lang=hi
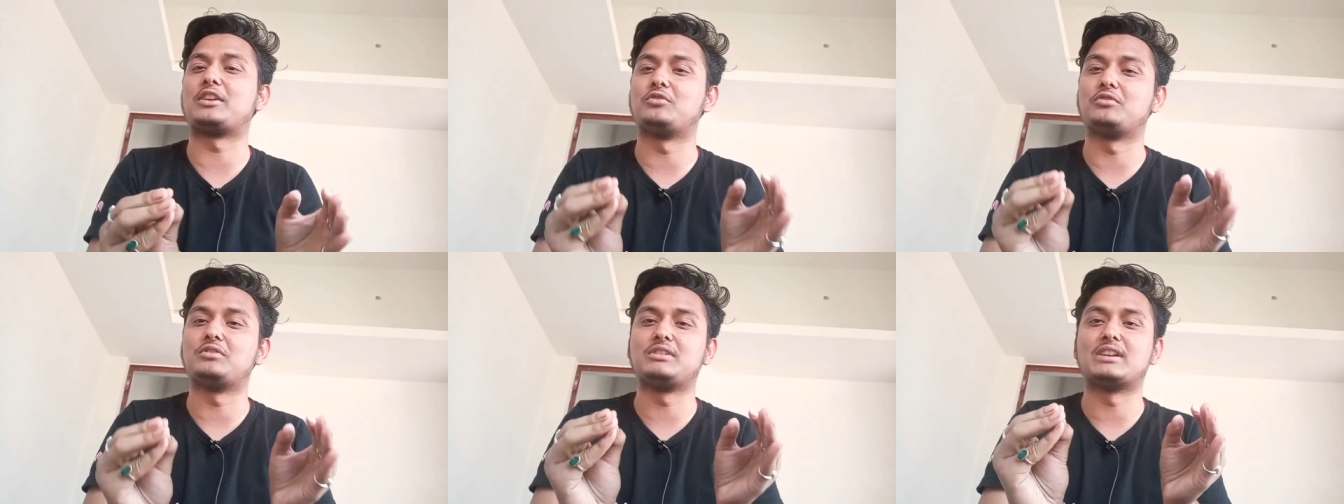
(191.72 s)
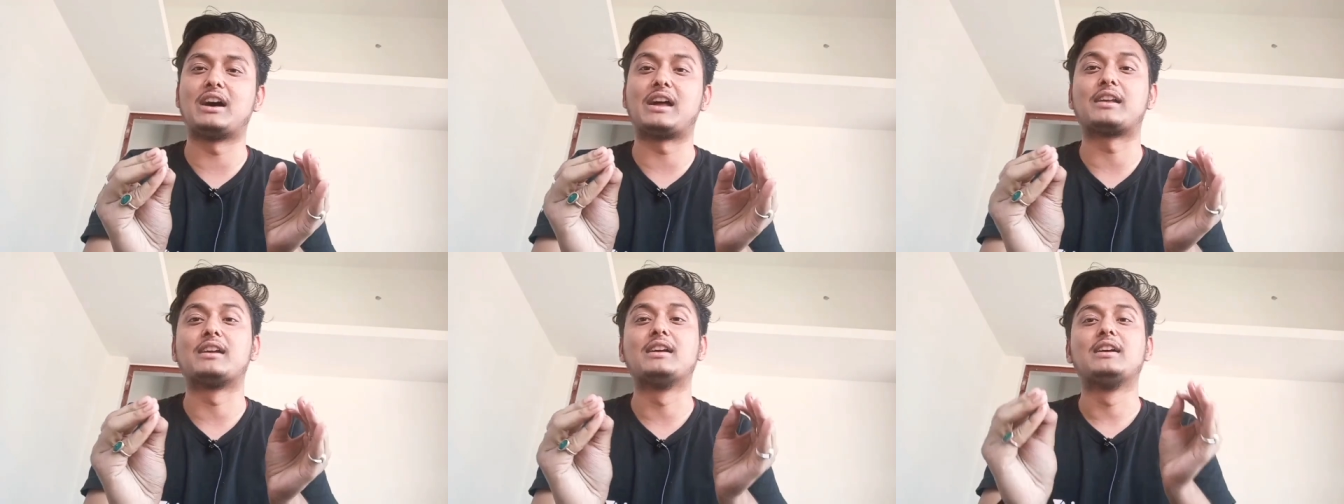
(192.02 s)
हुई
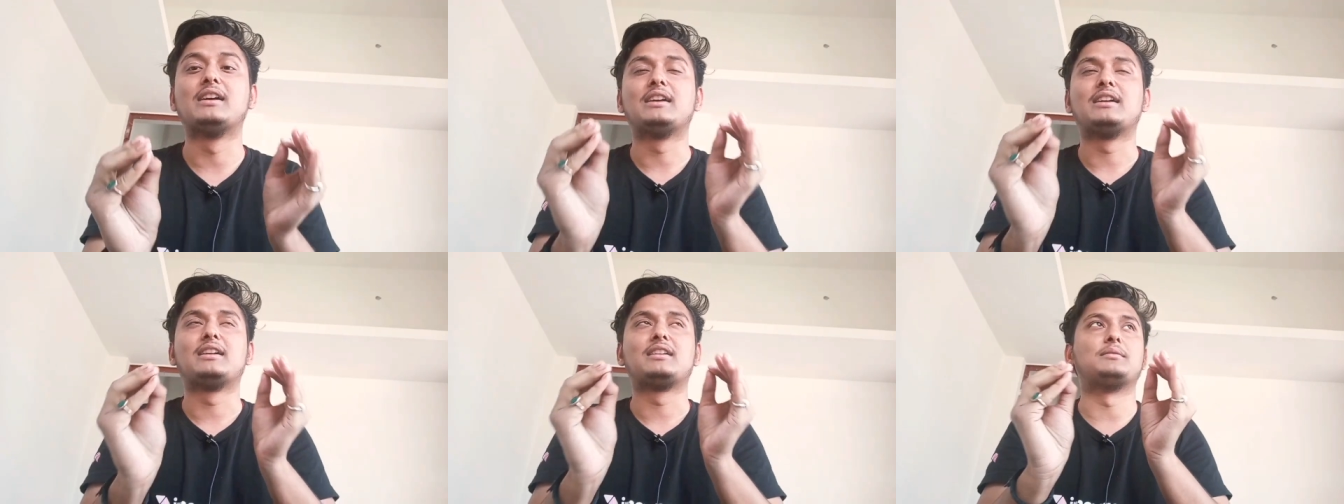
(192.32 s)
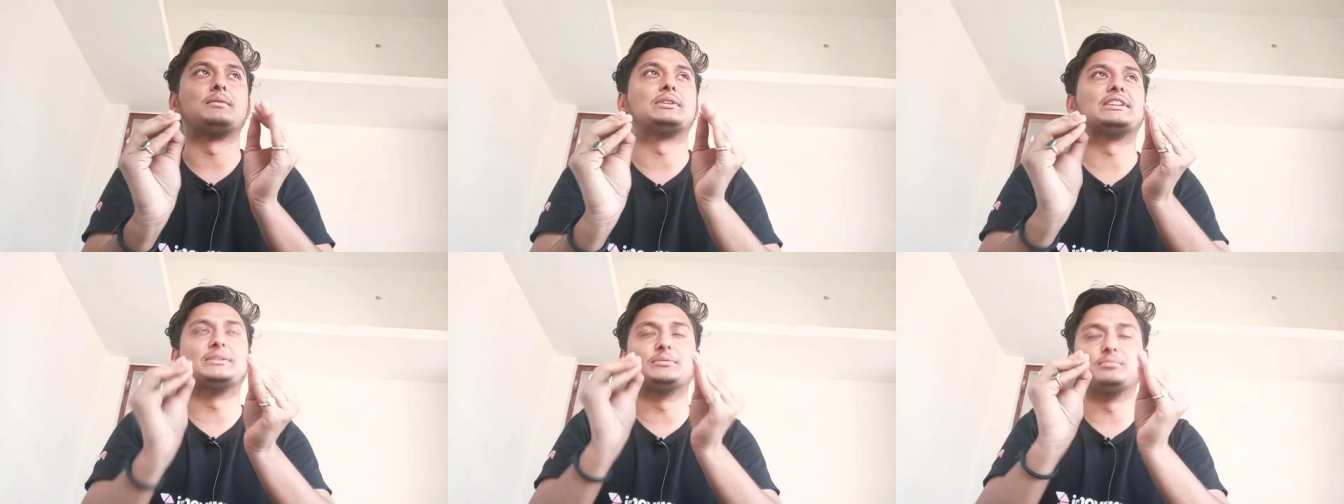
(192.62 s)
यार
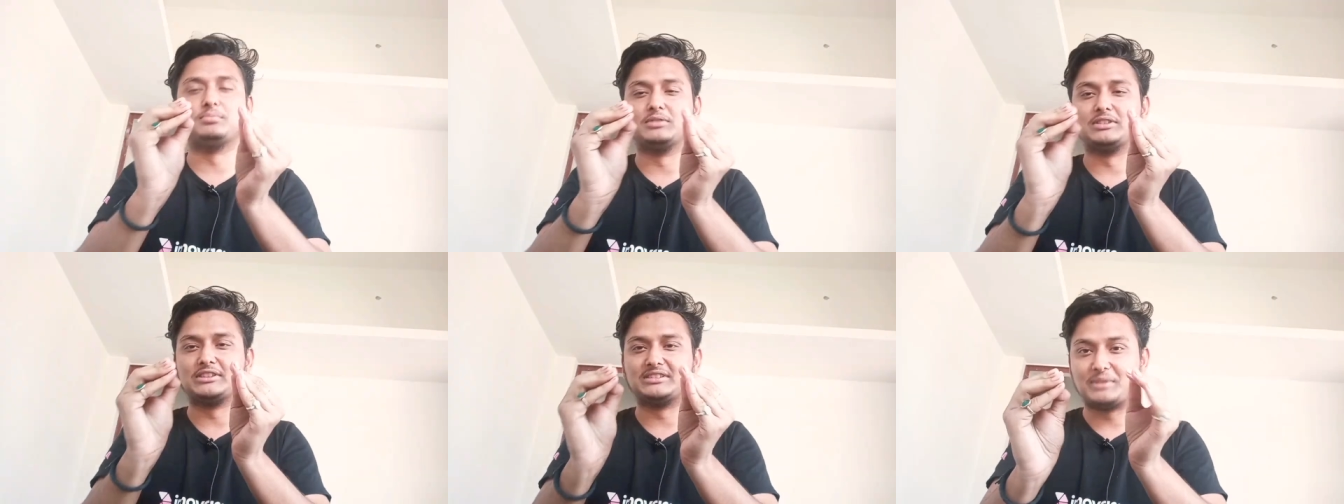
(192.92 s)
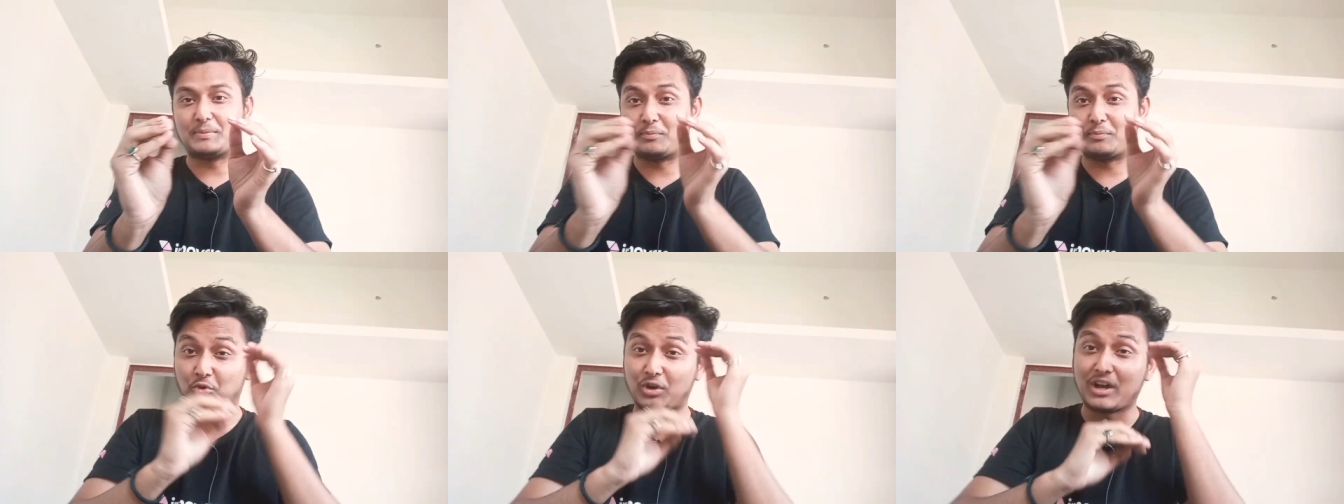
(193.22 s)
मतलब
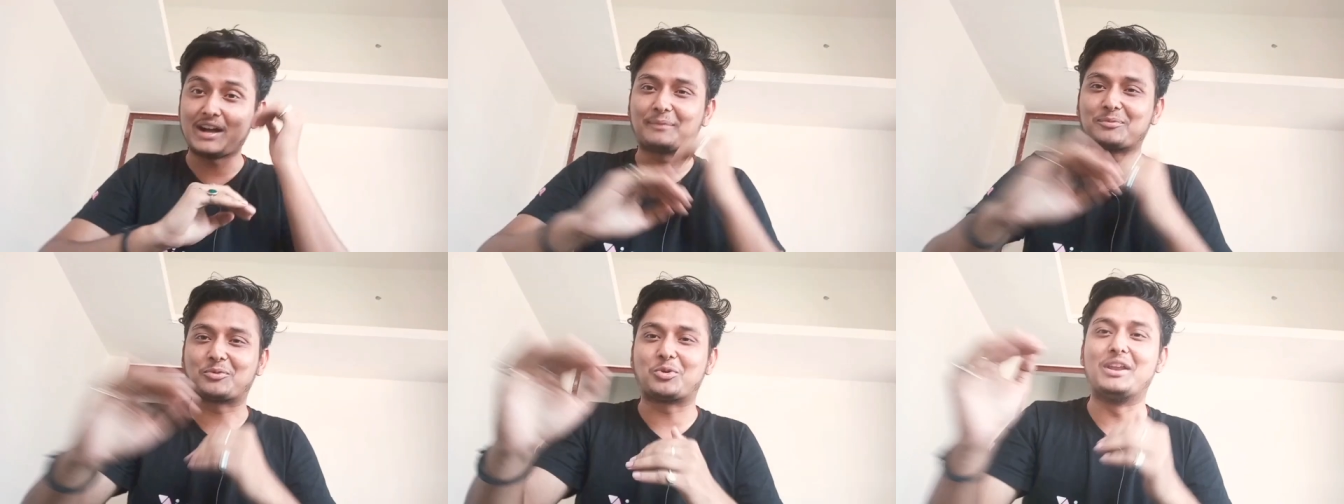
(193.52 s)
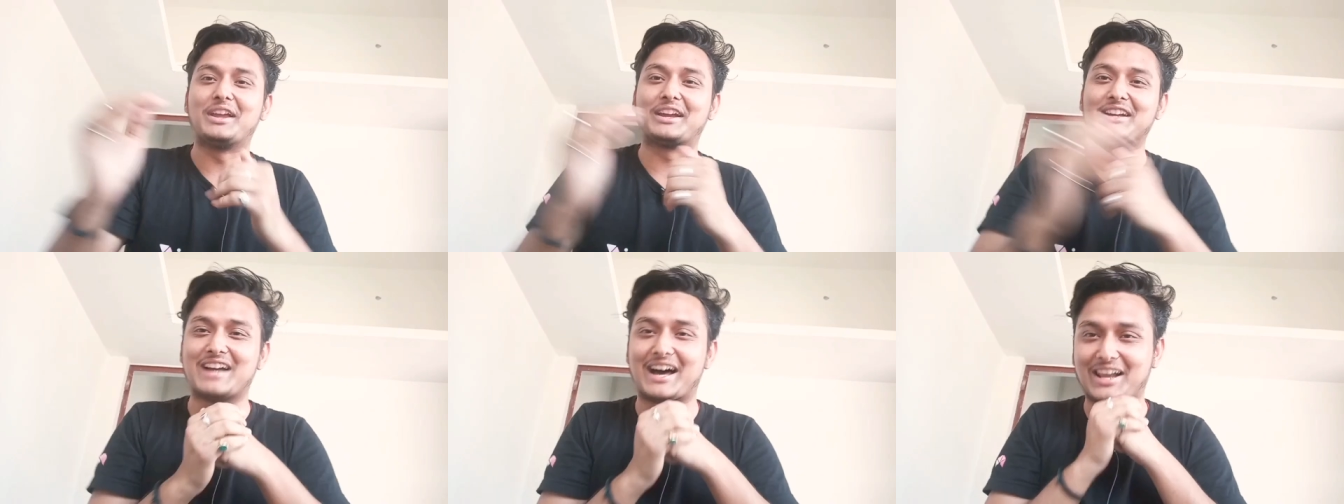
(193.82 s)
मैं पूरा आपको
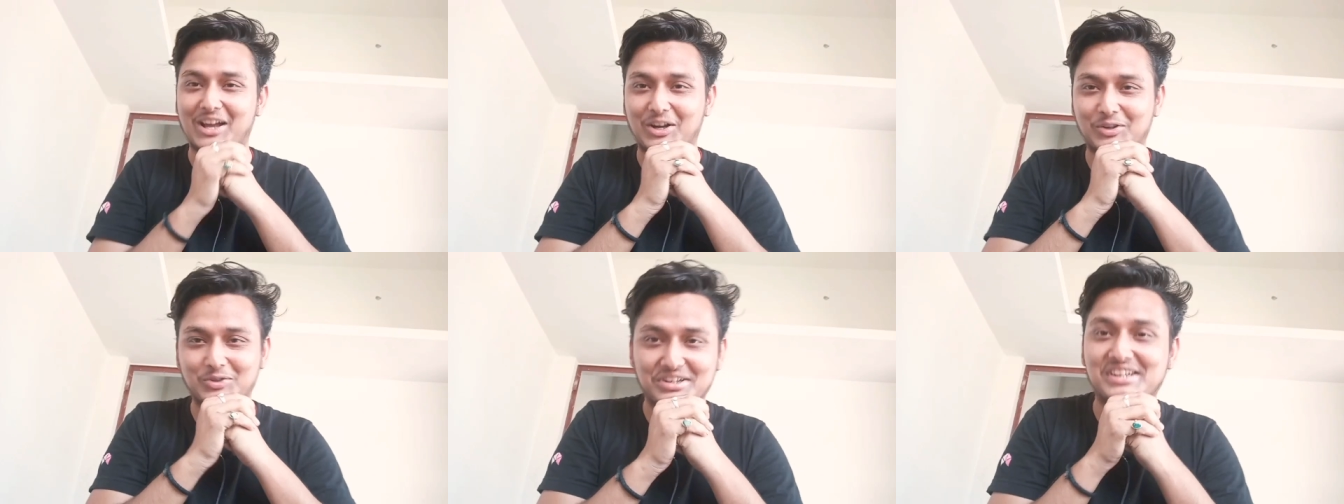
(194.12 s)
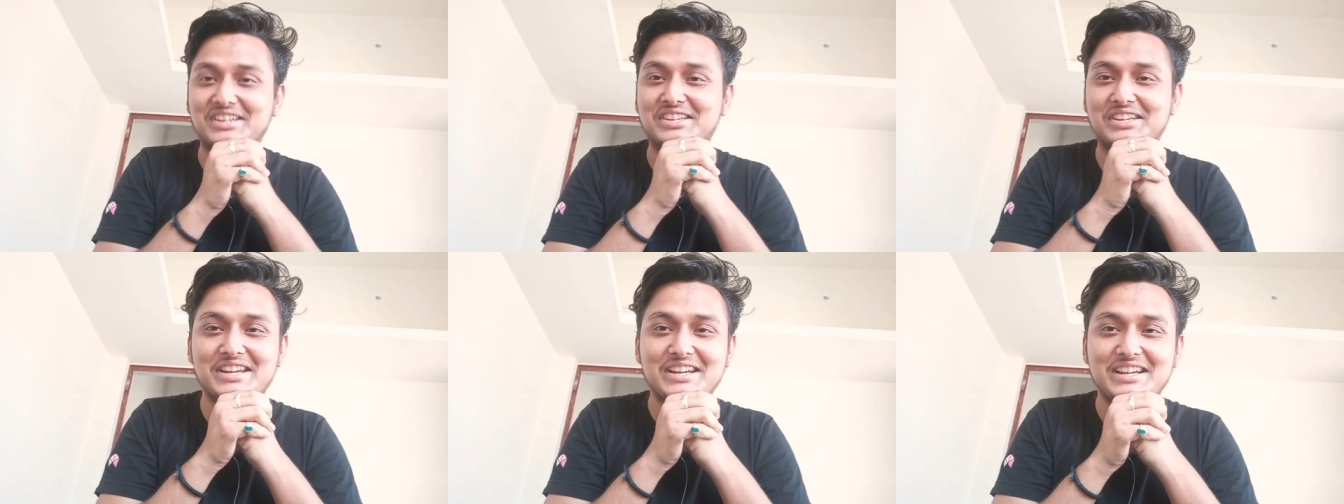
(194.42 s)
लेके जा रहा हूँ
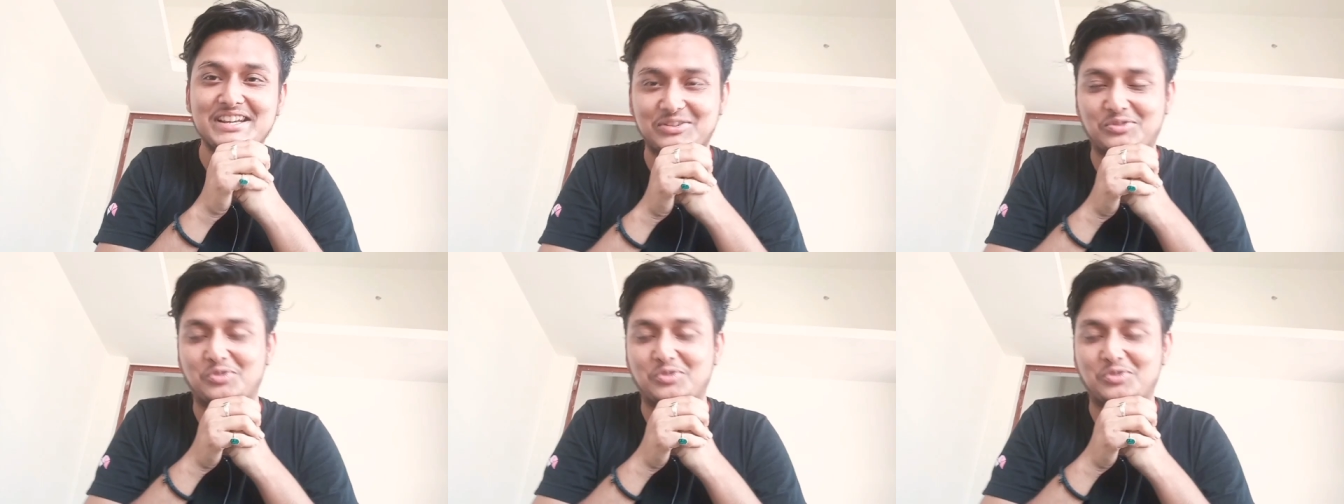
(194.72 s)
धीरे धीरे